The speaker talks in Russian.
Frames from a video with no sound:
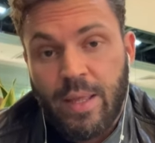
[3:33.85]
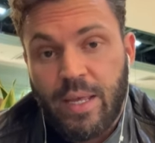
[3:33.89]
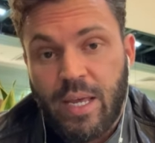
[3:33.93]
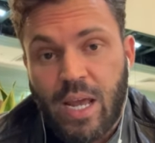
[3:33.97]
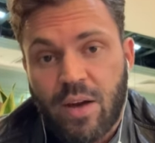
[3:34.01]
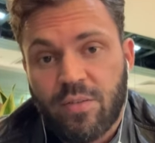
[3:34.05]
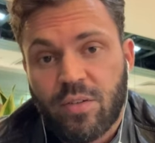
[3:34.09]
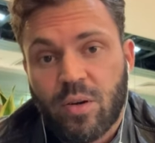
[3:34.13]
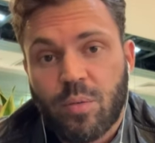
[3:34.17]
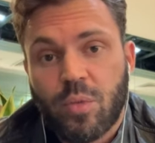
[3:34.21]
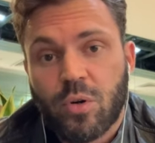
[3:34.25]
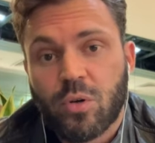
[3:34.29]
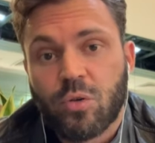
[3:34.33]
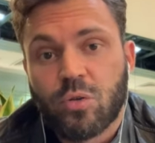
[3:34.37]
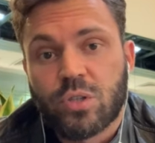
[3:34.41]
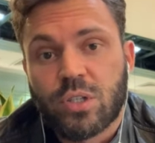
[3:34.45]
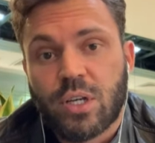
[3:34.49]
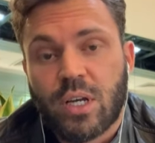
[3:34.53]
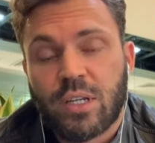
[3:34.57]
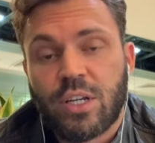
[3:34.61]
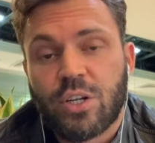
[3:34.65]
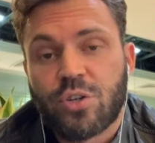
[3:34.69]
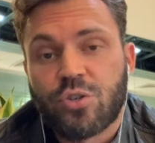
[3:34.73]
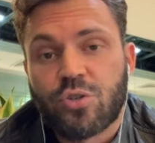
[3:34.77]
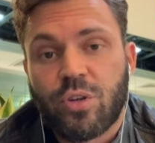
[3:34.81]
Я вам могу
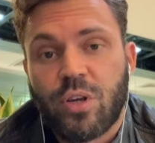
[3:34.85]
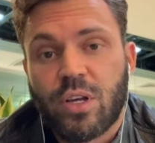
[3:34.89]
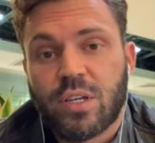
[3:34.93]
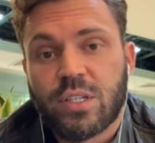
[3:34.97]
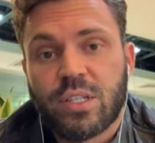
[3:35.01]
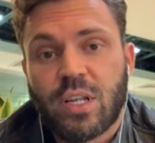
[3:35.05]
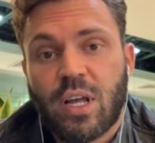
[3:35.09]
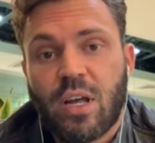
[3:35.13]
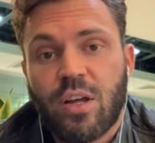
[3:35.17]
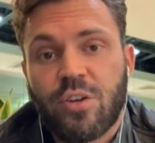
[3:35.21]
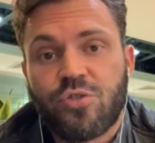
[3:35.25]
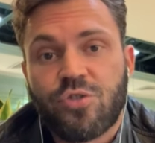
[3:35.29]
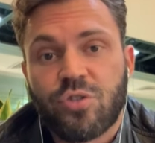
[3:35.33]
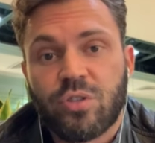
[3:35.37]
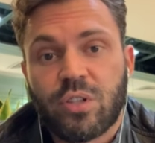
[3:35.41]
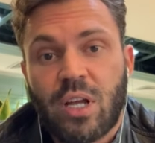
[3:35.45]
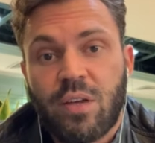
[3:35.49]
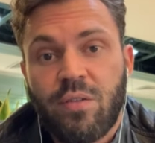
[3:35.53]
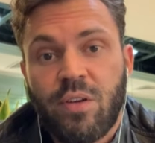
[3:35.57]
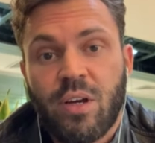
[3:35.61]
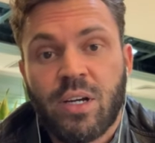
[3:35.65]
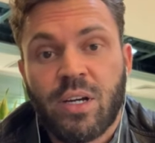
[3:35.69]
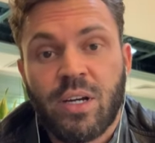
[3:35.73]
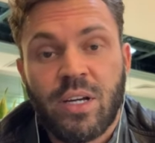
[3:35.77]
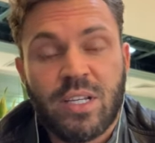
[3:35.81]
сказать, что я знаю
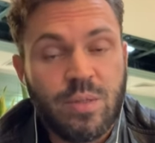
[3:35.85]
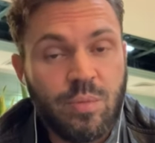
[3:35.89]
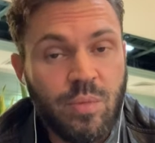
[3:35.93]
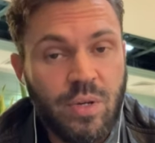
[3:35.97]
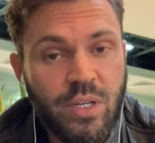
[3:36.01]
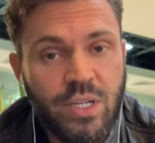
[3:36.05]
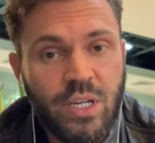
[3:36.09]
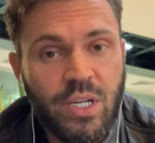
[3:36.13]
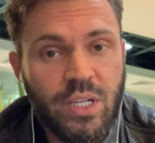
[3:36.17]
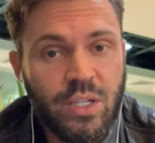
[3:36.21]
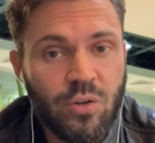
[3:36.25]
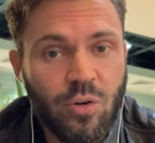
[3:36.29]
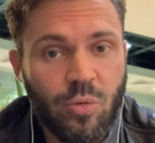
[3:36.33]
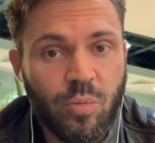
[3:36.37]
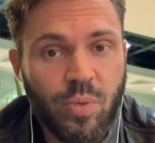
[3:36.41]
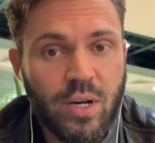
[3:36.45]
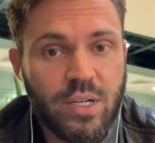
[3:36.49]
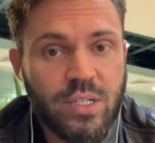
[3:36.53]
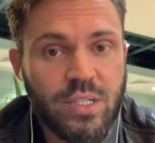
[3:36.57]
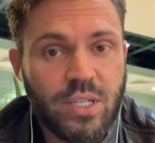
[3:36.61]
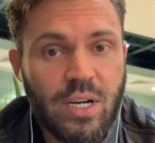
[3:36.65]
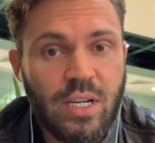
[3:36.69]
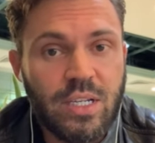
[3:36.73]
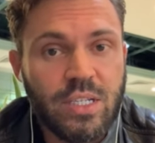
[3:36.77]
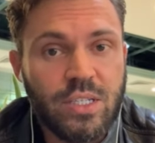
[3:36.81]
человека из медийного
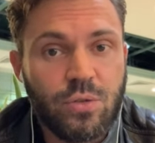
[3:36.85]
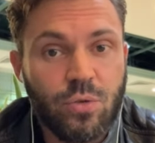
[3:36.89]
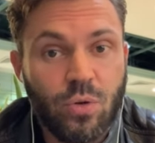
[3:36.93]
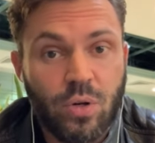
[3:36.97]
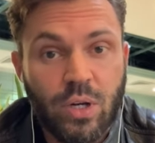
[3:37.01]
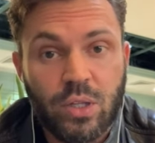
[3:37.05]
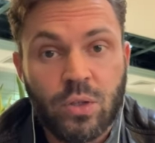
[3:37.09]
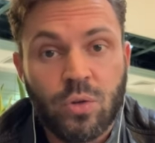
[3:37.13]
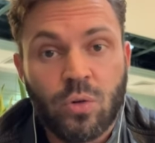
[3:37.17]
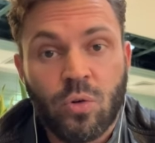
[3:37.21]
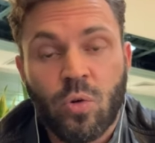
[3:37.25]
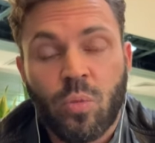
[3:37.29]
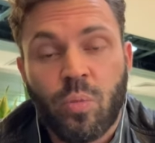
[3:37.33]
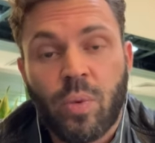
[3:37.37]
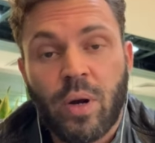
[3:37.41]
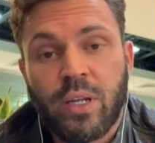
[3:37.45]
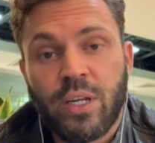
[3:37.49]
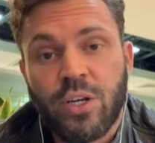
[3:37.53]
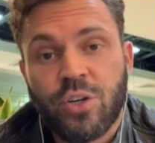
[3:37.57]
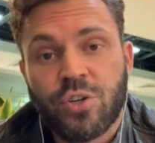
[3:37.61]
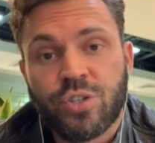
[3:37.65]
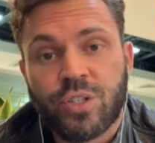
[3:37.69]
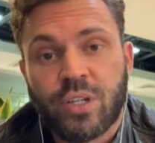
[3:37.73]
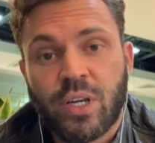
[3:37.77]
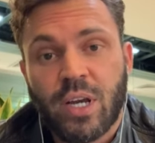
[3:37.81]
пространства, у которого
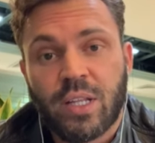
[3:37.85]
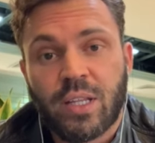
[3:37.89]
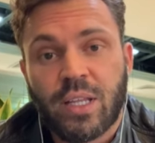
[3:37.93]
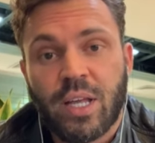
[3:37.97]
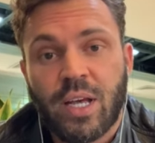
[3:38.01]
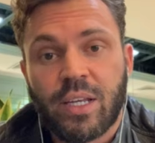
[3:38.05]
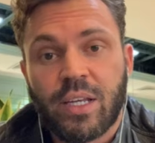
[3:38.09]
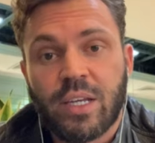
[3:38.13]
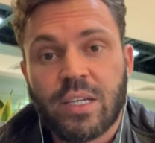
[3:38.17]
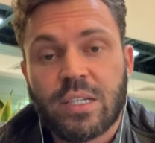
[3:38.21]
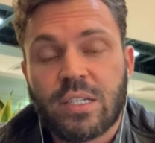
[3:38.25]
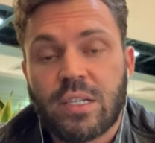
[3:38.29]
панические атаки.